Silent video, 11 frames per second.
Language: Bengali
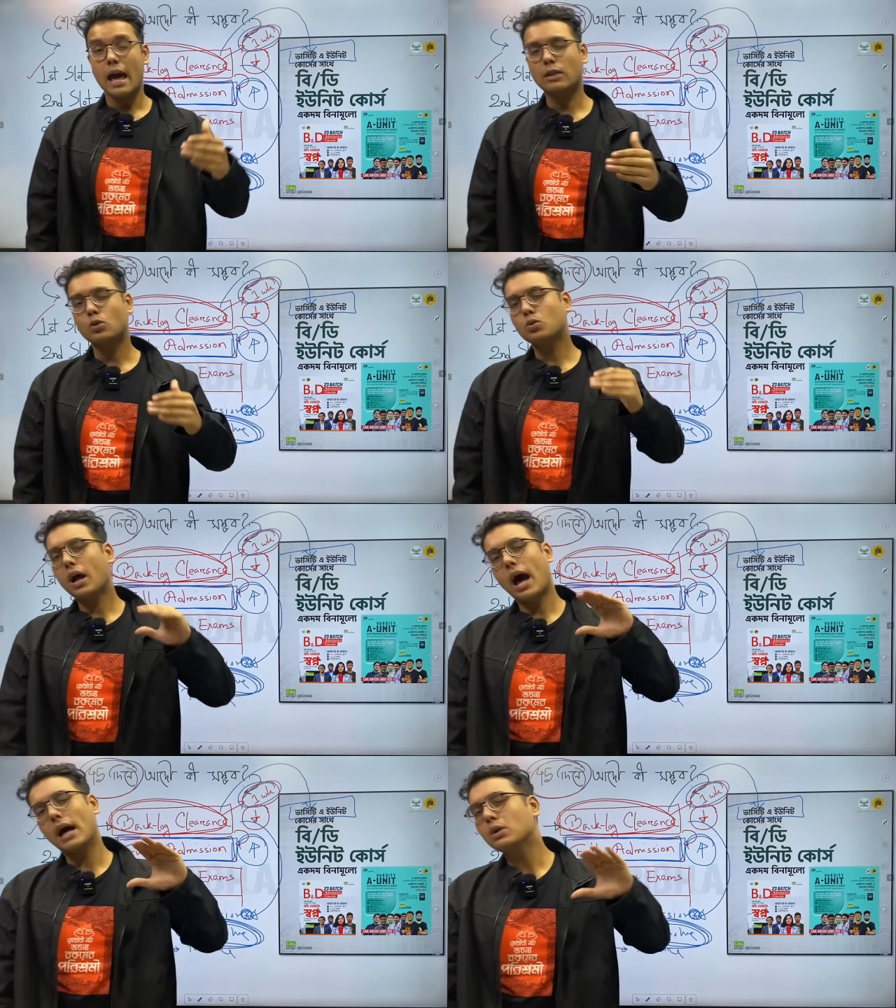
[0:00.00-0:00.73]

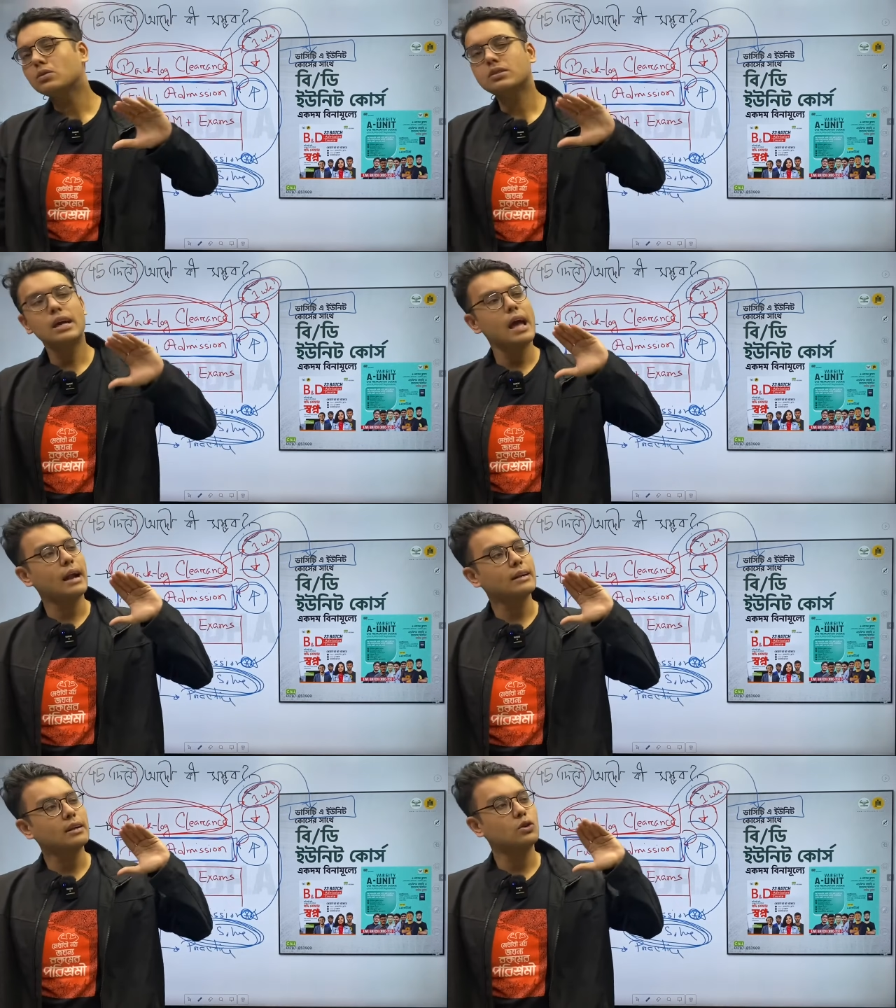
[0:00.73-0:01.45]
এতটা আইউডসে
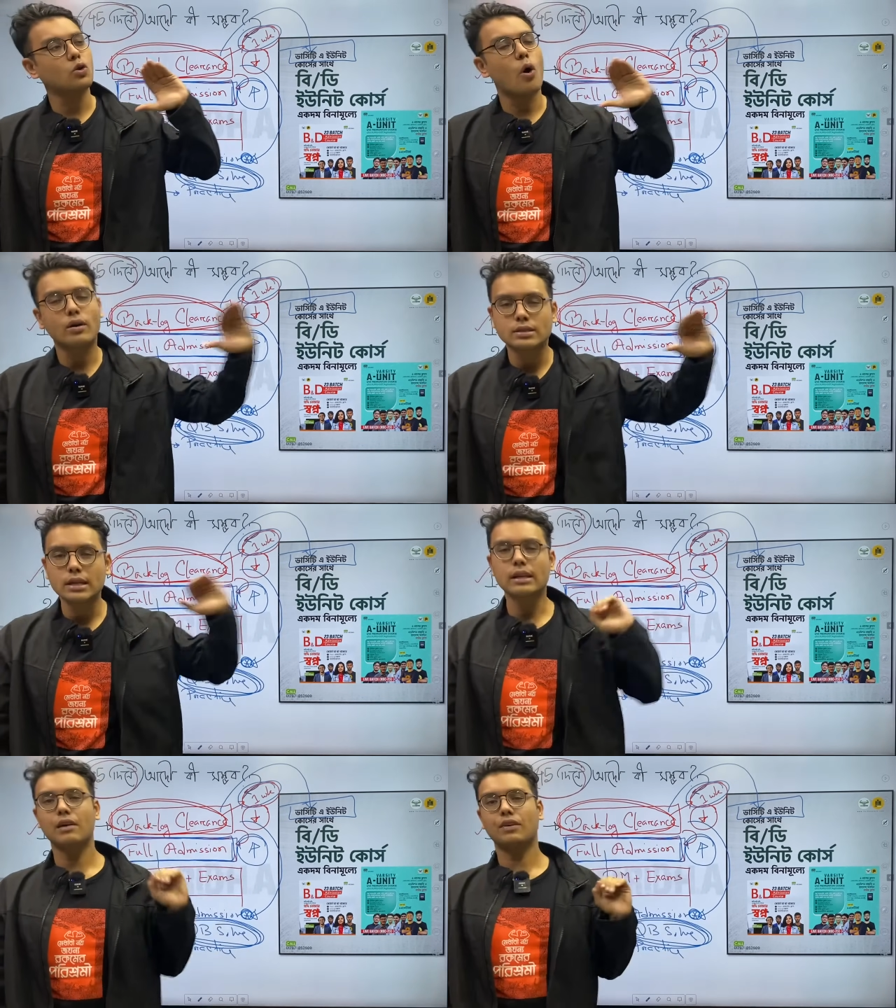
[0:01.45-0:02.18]
একটা
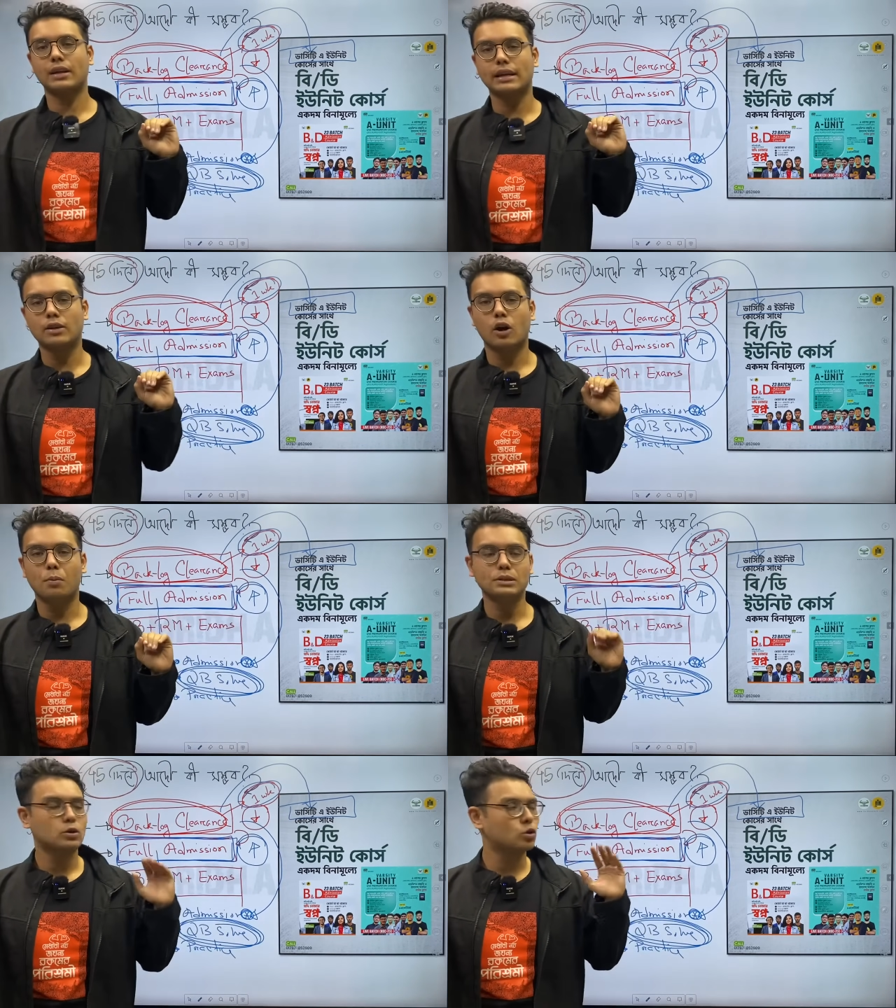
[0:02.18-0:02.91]
টক্সিক লেভেল নিতে
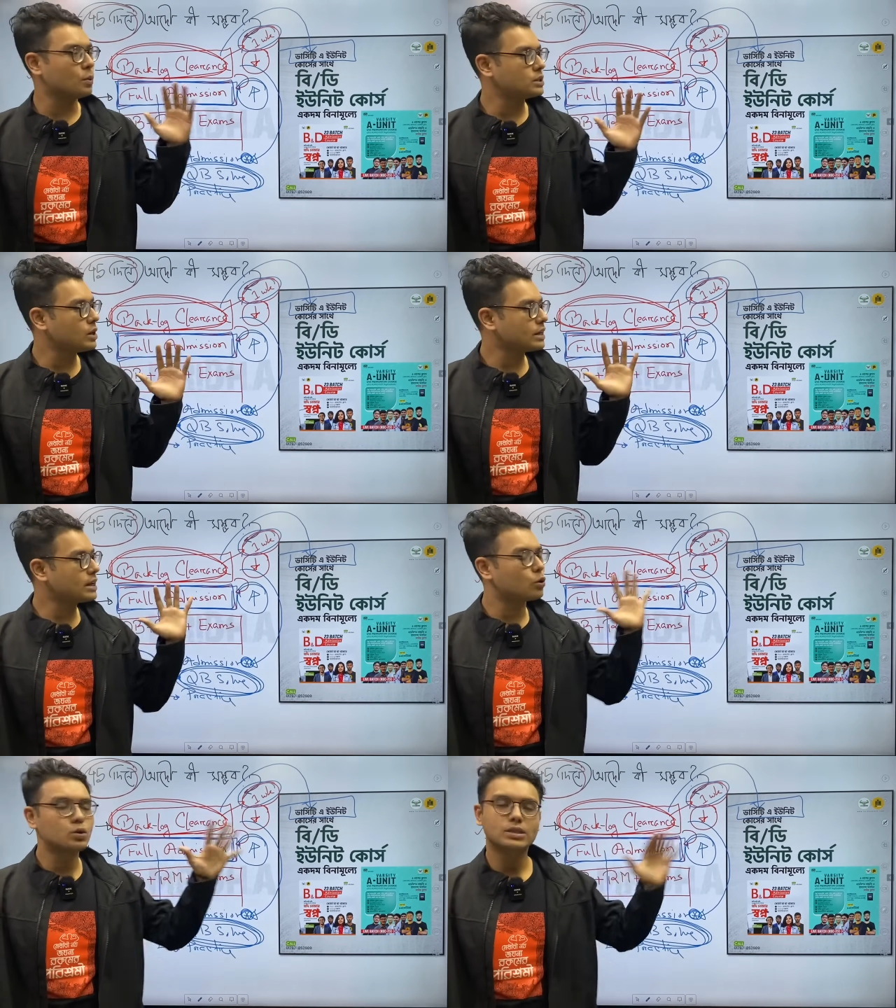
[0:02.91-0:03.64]
হবে যে তোমার জন্য
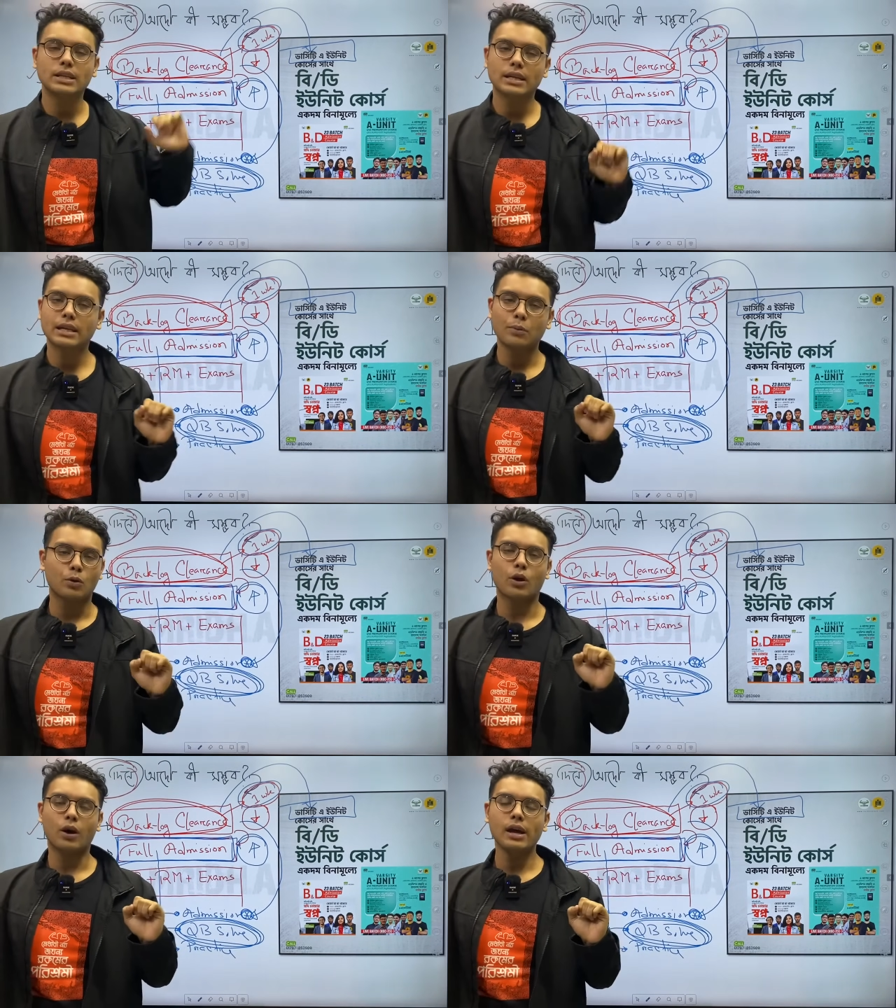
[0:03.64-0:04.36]
একটা কোশ্চেন দেখলে
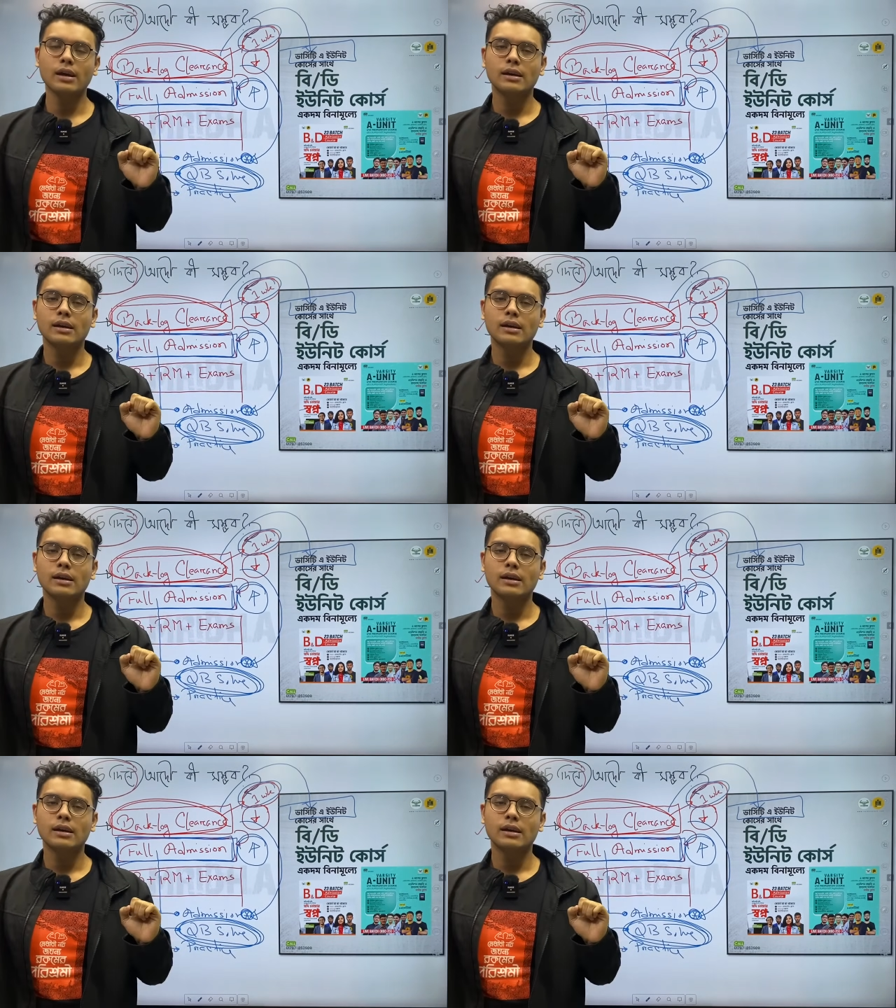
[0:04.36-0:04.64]
মনে হয়